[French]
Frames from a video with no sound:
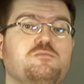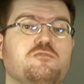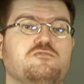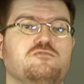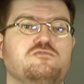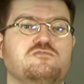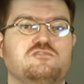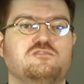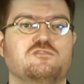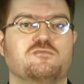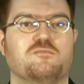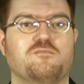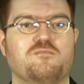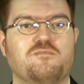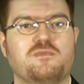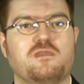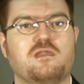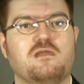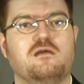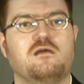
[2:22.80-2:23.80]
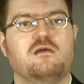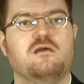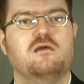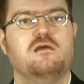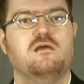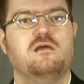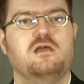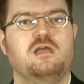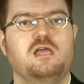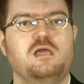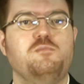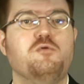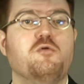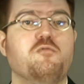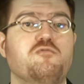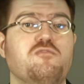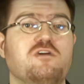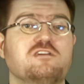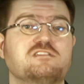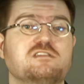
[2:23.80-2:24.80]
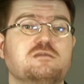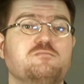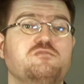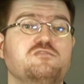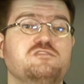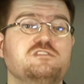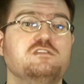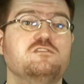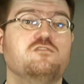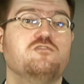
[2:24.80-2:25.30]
Productions. Et pour pouvoir s'imposer